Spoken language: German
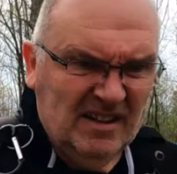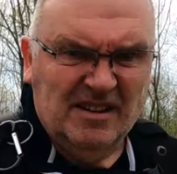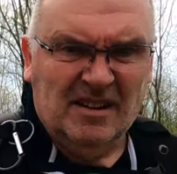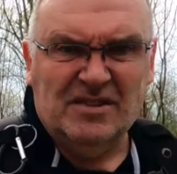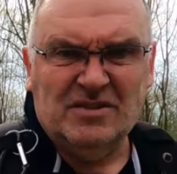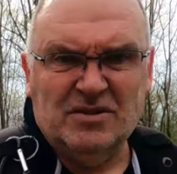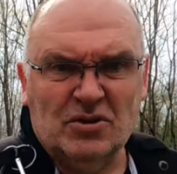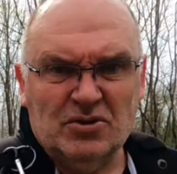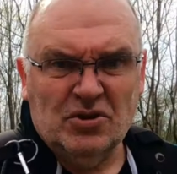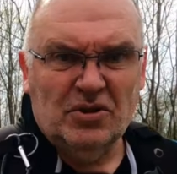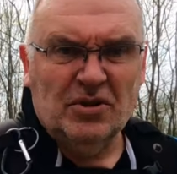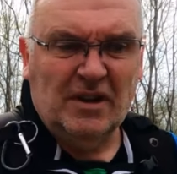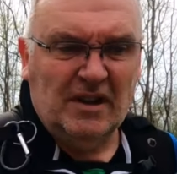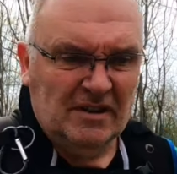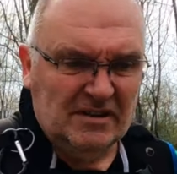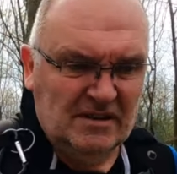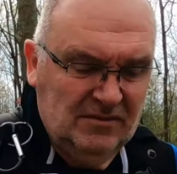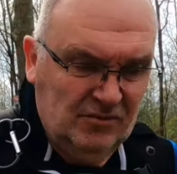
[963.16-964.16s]
dass es doch schon
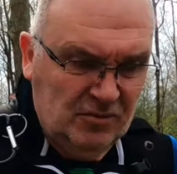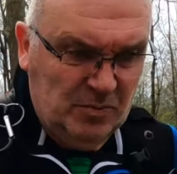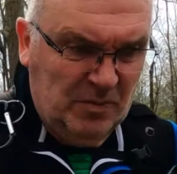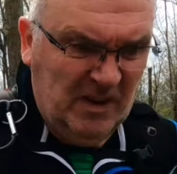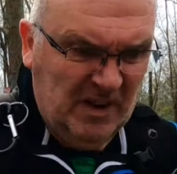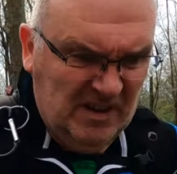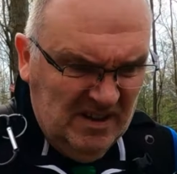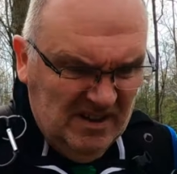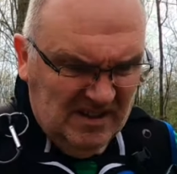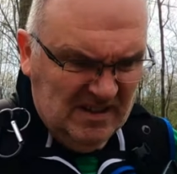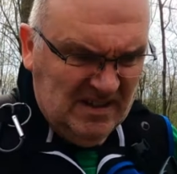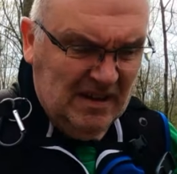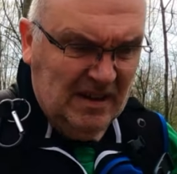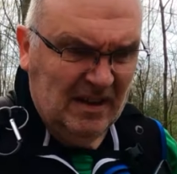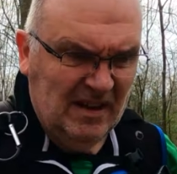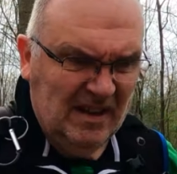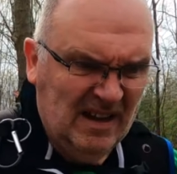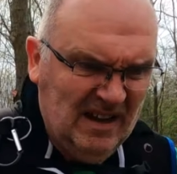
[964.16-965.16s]
relativ spät
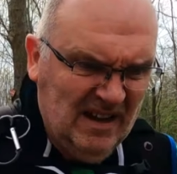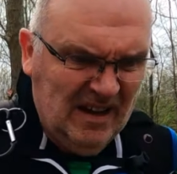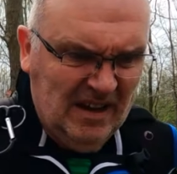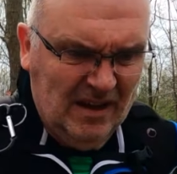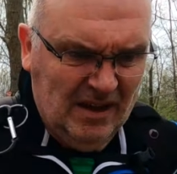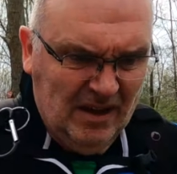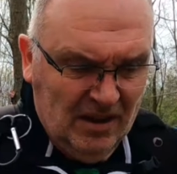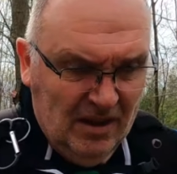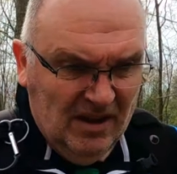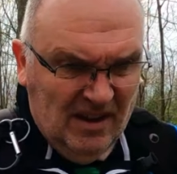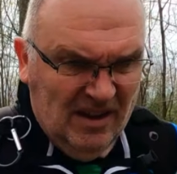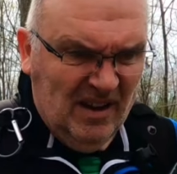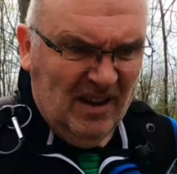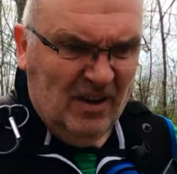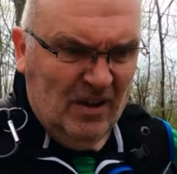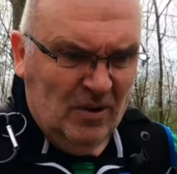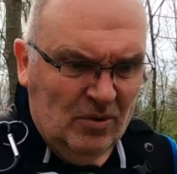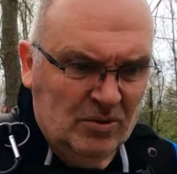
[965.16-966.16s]
ist
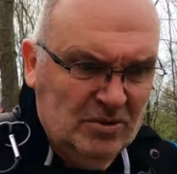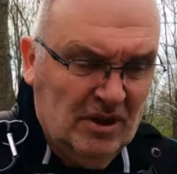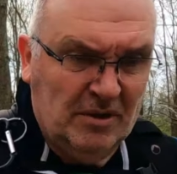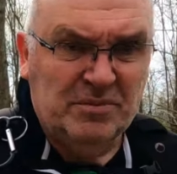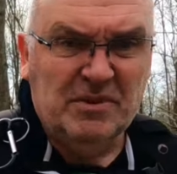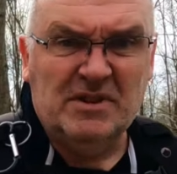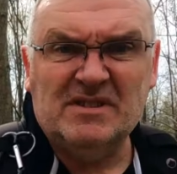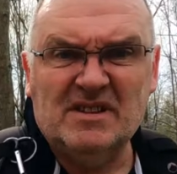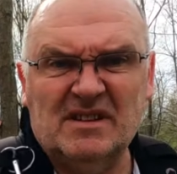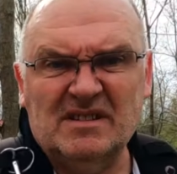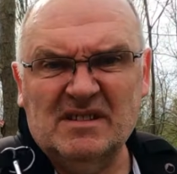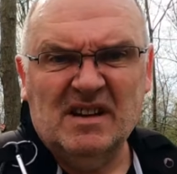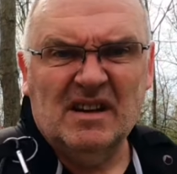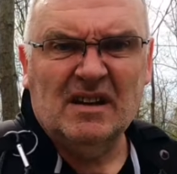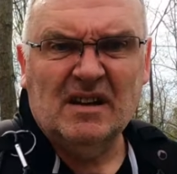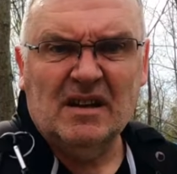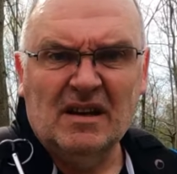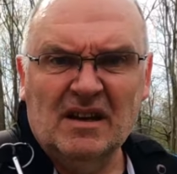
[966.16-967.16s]
und habe jetzt
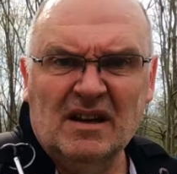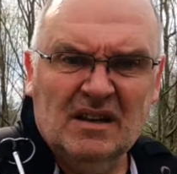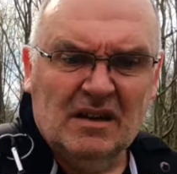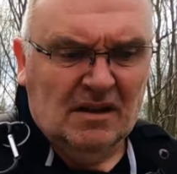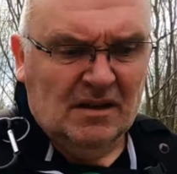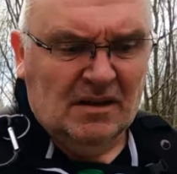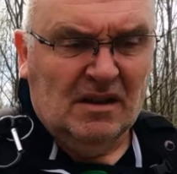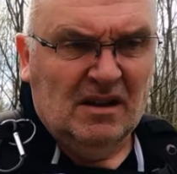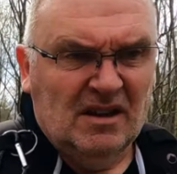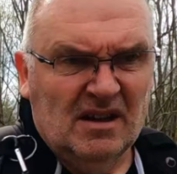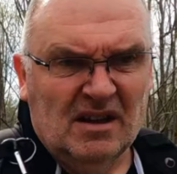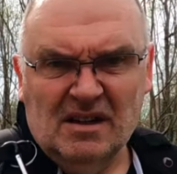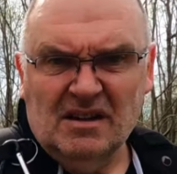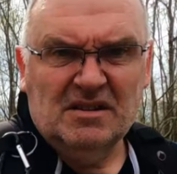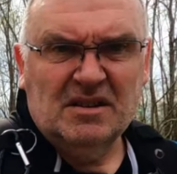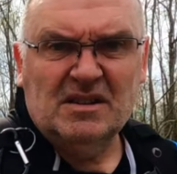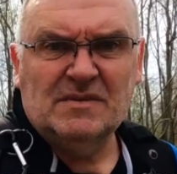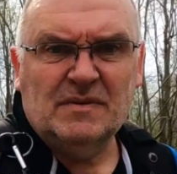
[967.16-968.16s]
halt,
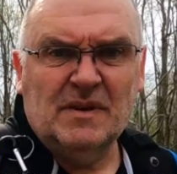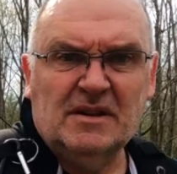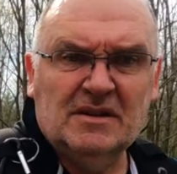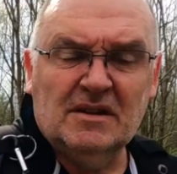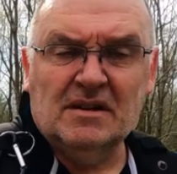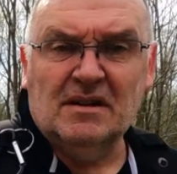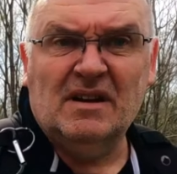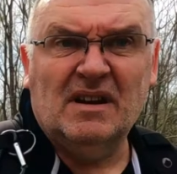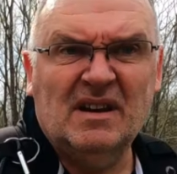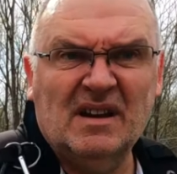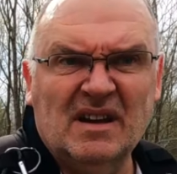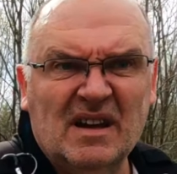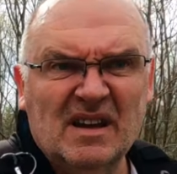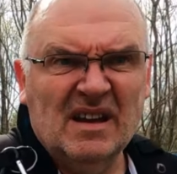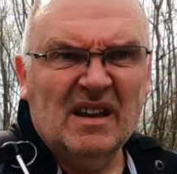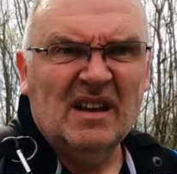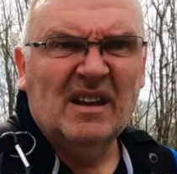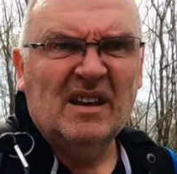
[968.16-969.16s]
äh, die zweite
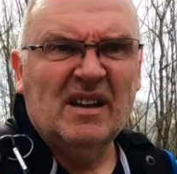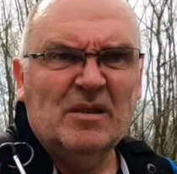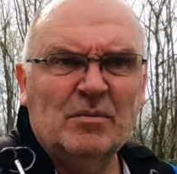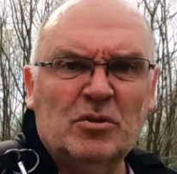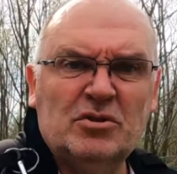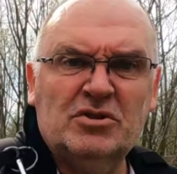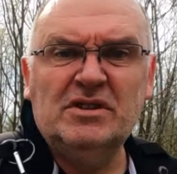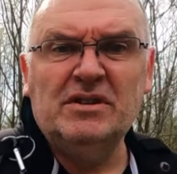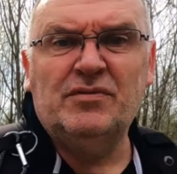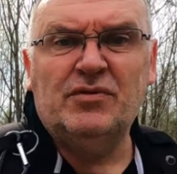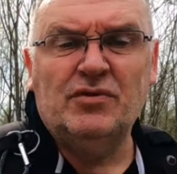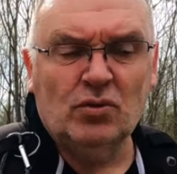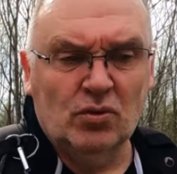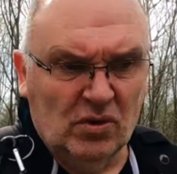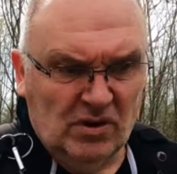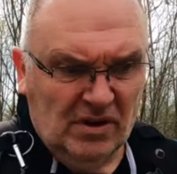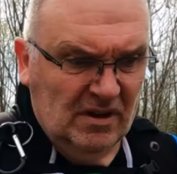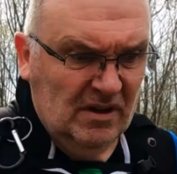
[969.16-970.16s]

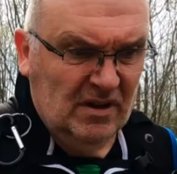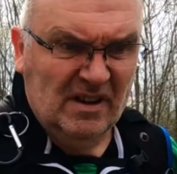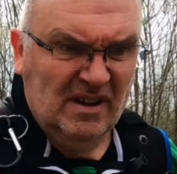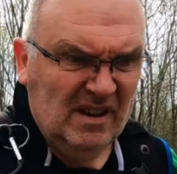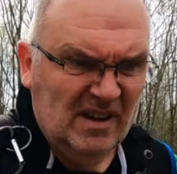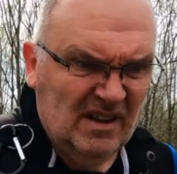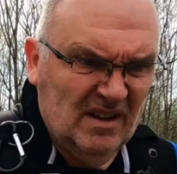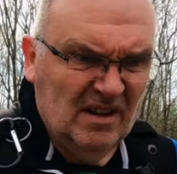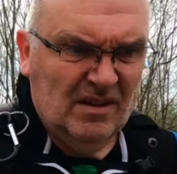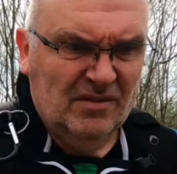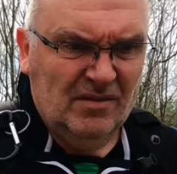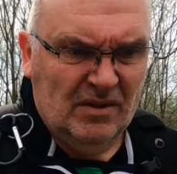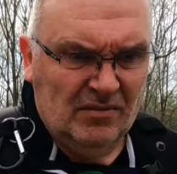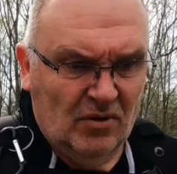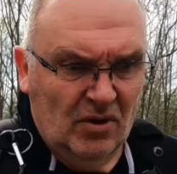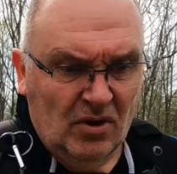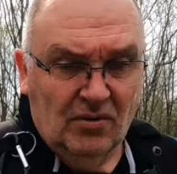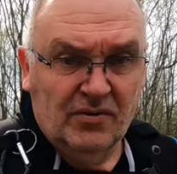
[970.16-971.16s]
Motivsuche
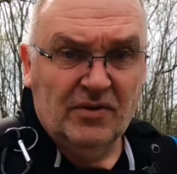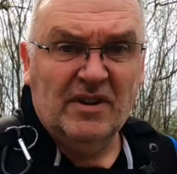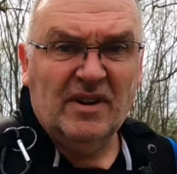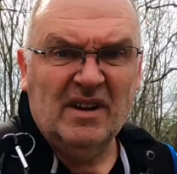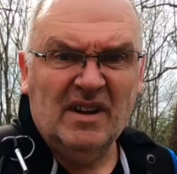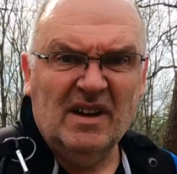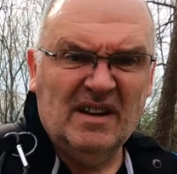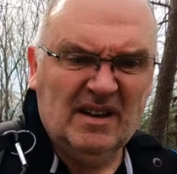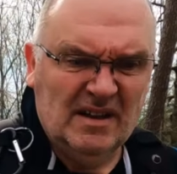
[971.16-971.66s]
verworfen,